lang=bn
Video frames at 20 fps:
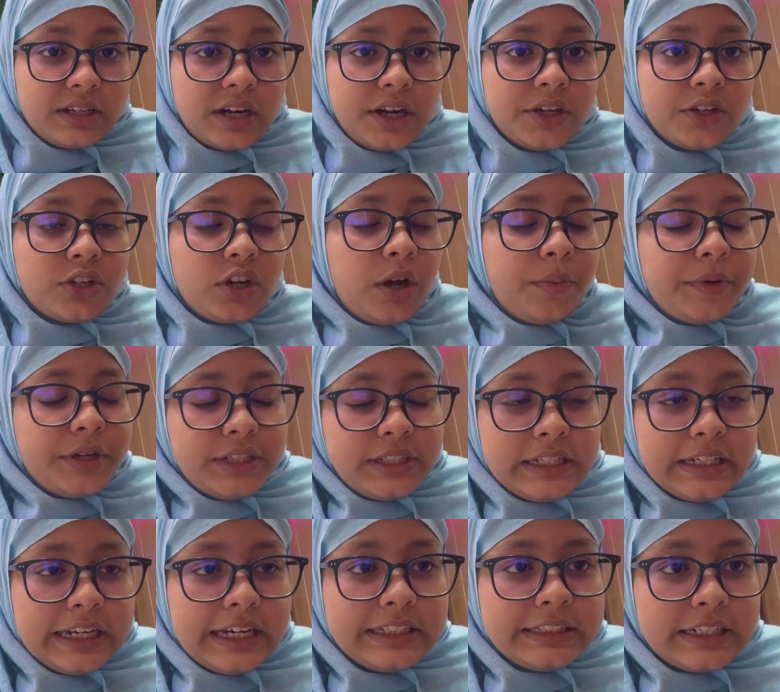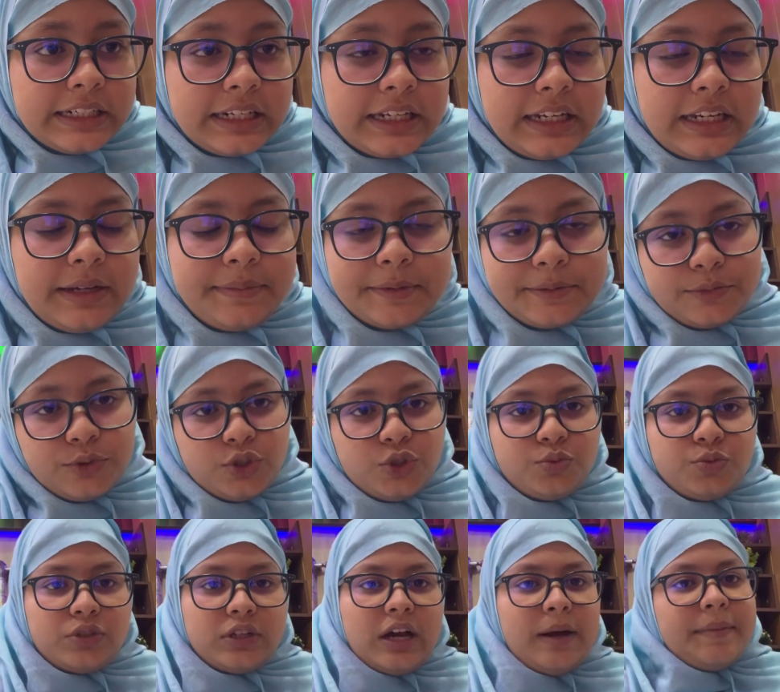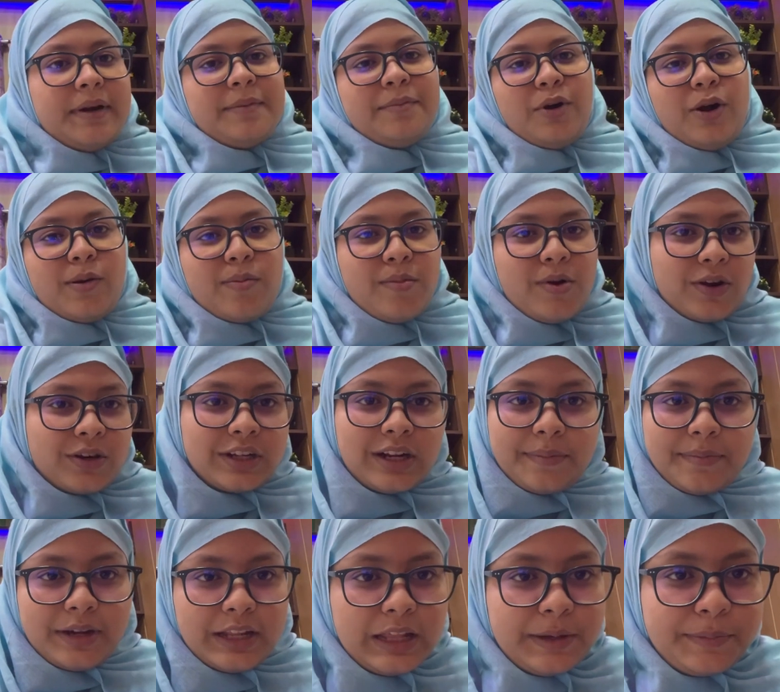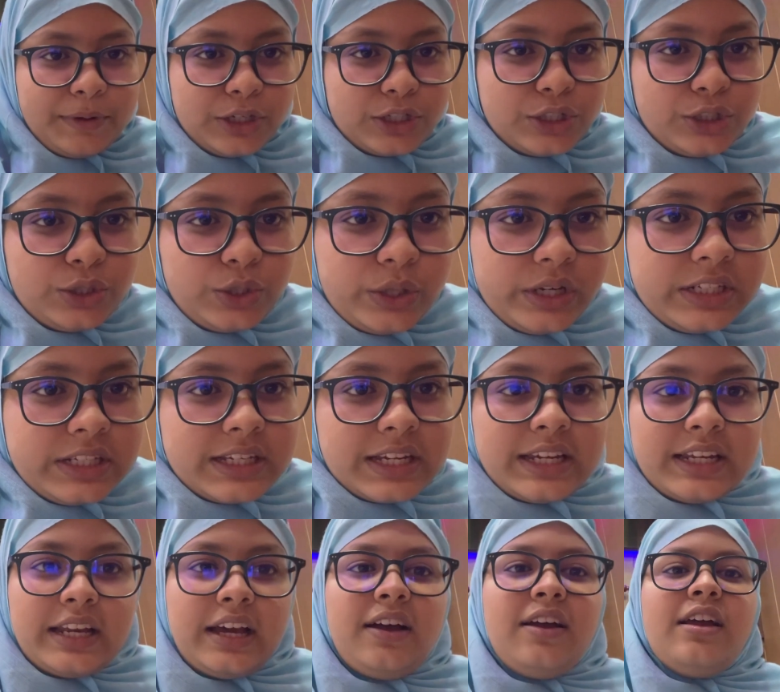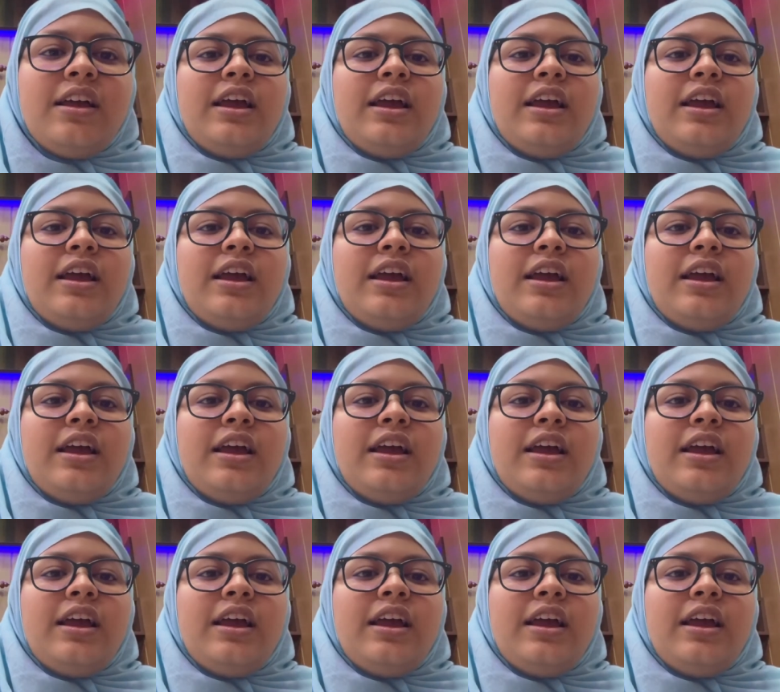কারণ কমেন্টে না জানালে আমি বুঝবো না আমার বক বকটা আপনাদের পছন্দ হয়েছে কিনা